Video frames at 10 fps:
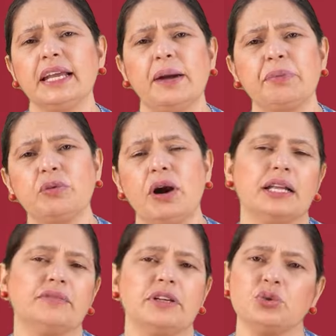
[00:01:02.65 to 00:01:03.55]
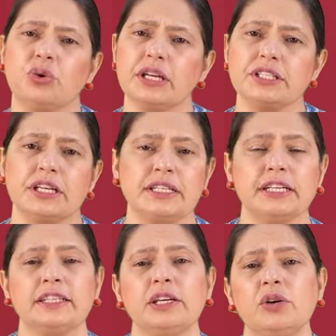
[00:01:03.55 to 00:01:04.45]
यहाँ पर वो हाथ पाथ जोड़ के चली
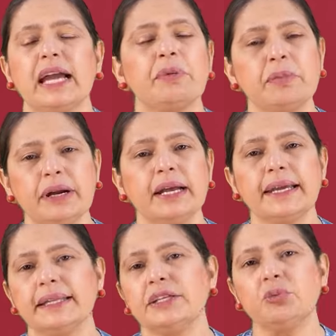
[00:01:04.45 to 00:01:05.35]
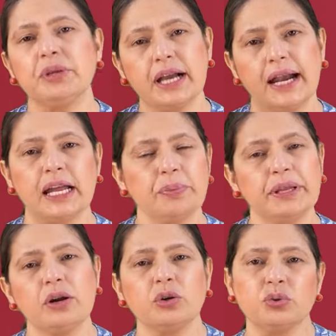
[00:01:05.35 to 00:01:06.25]
जाती है यहाँ पर मंगल कहती तुम ये काढ़ा
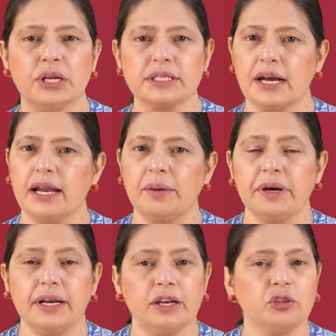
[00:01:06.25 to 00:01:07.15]
पीना और थोड़ा सा आराम कर लेना